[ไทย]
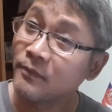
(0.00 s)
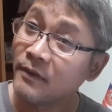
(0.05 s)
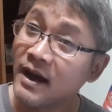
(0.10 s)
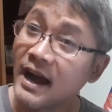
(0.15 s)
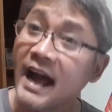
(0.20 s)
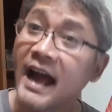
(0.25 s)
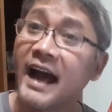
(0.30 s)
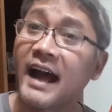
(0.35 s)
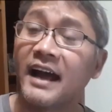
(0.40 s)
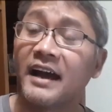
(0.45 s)
ว่า
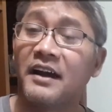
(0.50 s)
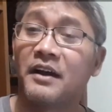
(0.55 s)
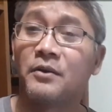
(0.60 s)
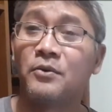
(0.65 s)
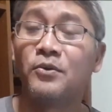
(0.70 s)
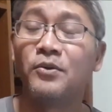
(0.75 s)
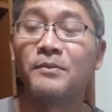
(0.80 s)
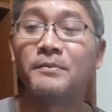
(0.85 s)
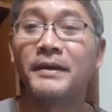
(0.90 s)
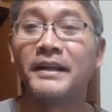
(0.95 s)

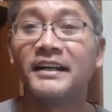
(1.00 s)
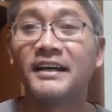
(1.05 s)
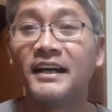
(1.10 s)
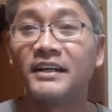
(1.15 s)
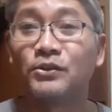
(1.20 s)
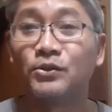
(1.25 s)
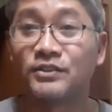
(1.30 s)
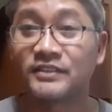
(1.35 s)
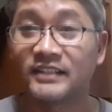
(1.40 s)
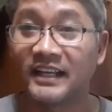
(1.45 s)
คุณไปเดินอ
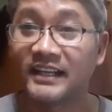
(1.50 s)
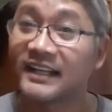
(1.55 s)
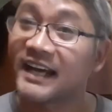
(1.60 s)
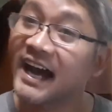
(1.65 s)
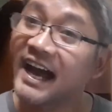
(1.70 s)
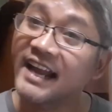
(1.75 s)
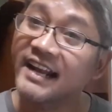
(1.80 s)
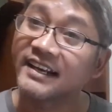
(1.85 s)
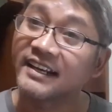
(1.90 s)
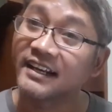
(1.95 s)
ยู่เซนทั
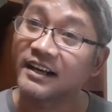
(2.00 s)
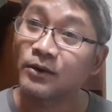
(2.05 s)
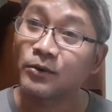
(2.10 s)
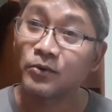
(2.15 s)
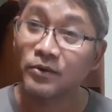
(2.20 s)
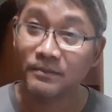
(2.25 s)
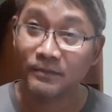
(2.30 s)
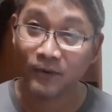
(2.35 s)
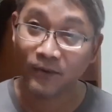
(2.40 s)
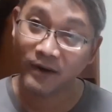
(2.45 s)
นแล้วคุณ
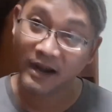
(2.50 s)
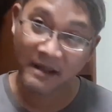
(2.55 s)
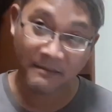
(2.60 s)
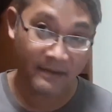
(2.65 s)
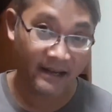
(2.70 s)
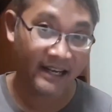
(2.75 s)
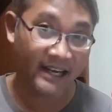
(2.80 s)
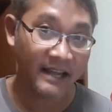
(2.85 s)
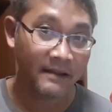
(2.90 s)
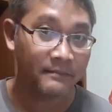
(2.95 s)
พกไอ้มี
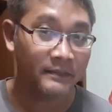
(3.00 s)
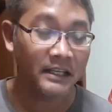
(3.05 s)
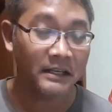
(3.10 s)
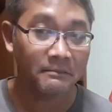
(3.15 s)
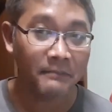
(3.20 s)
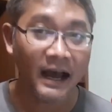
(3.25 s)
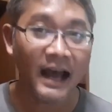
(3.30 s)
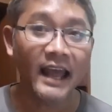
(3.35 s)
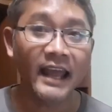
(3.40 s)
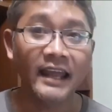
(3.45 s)
ดเล่มนี้
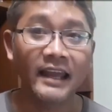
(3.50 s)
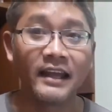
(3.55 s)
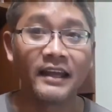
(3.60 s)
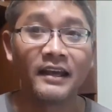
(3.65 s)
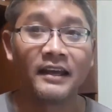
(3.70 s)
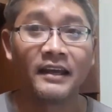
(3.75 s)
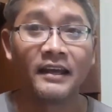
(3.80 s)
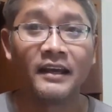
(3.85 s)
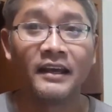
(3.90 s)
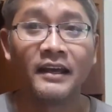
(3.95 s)
ไป
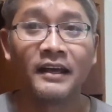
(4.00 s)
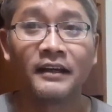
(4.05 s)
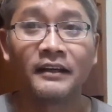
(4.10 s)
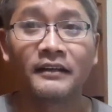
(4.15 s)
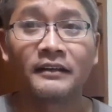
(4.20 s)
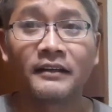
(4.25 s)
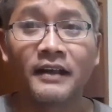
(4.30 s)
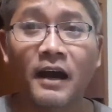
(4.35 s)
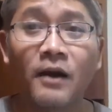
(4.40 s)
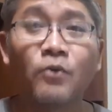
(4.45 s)

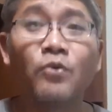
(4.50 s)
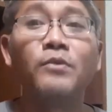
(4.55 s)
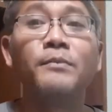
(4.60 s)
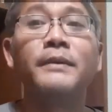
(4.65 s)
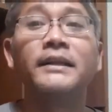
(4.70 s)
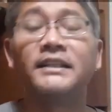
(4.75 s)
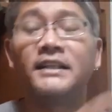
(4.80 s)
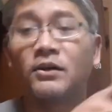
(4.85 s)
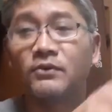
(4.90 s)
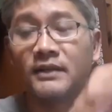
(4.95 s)
ถ้าคุณเป็น
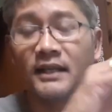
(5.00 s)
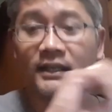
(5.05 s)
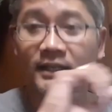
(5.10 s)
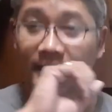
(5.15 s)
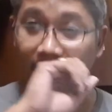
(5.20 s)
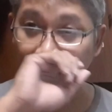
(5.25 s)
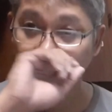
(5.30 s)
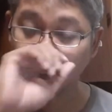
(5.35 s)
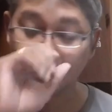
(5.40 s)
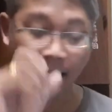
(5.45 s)
เจ้าหน้า
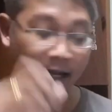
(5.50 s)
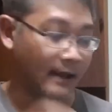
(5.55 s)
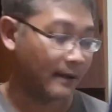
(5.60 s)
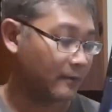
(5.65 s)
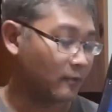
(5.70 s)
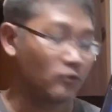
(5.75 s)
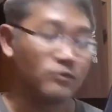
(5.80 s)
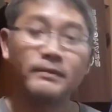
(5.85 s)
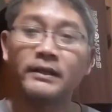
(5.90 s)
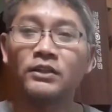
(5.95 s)
ที่อ่ะ คุ
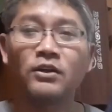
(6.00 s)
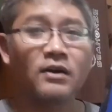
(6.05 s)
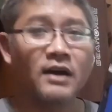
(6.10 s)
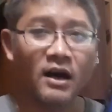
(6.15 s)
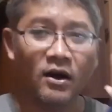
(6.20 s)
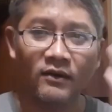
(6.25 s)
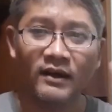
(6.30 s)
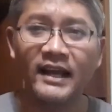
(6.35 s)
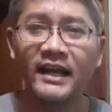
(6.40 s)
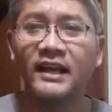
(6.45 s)
ณไม่ต้องเอา
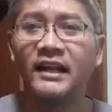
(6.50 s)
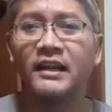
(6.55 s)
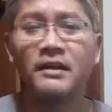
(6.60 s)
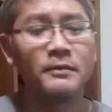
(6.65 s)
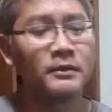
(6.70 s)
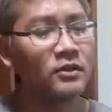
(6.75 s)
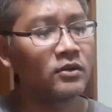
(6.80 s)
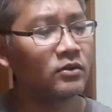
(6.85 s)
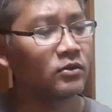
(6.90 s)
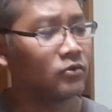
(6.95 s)
อะไรเลยนะไม่
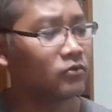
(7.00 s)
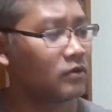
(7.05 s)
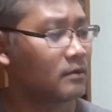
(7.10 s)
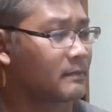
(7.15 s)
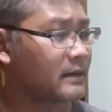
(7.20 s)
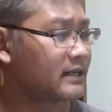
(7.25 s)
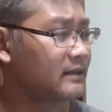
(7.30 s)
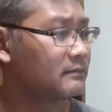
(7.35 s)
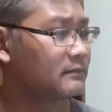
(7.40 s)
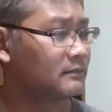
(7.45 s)
ต้องดูว่ามัน
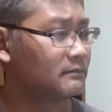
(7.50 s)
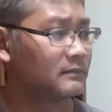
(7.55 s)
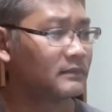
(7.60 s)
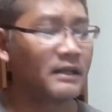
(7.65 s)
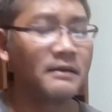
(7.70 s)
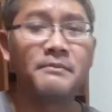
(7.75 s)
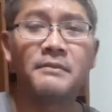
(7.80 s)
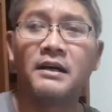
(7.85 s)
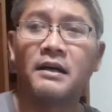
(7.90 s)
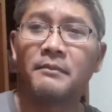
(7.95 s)
ใน
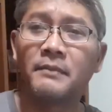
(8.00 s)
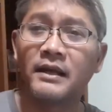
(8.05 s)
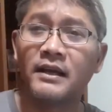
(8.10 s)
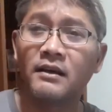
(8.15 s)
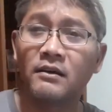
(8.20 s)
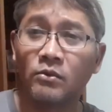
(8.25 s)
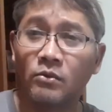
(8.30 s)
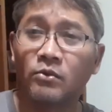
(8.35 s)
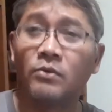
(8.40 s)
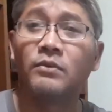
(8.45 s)
เมืองไหม
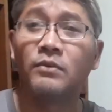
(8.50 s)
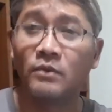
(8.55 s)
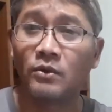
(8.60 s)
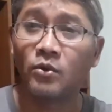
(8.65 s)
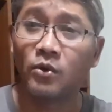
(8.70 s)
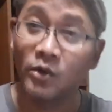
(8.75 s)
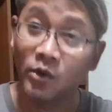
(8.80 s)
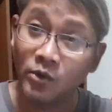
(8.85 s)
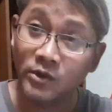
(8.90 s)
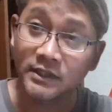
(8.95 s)
คุณ
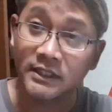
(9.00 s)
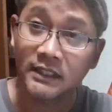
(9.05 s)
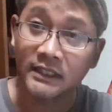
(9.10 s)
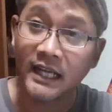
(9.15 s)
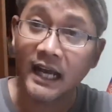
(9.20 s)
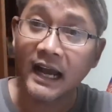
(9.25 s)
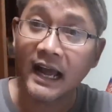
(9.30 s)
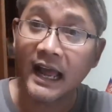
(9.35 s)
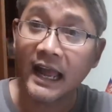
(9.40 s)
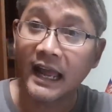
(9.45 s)
รู้สึกยัง
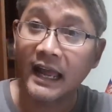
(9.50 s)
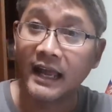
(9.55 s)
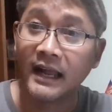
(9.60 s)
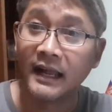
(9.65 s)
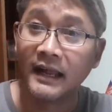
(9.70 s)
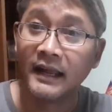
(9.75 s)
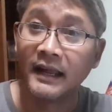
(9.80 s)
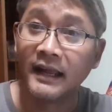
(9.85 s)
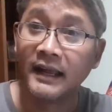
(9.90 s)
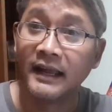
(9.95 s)
ไง
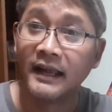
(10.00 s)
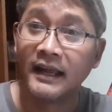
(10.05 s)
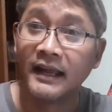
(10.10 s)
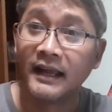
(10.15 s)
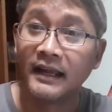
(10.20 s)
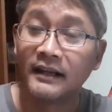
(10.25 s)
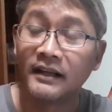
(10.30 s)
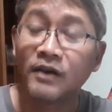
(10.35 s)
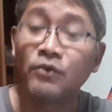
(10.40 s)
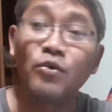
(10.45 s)

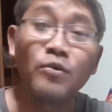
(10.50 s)
ถ้าคุณ